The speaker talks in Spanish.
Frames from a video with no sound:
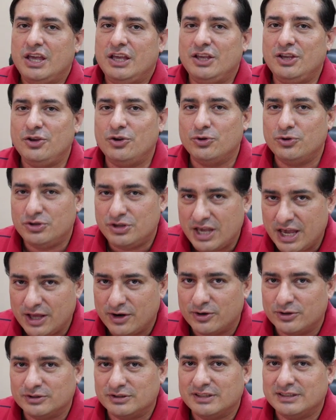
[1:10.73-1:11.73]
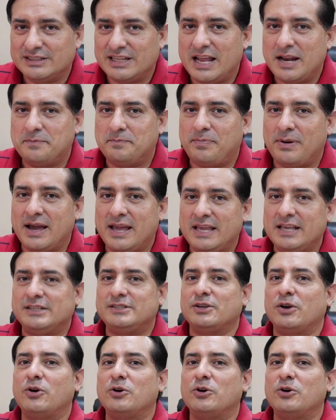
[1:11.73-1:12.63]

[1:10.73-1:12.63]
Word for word: y huyeron del país.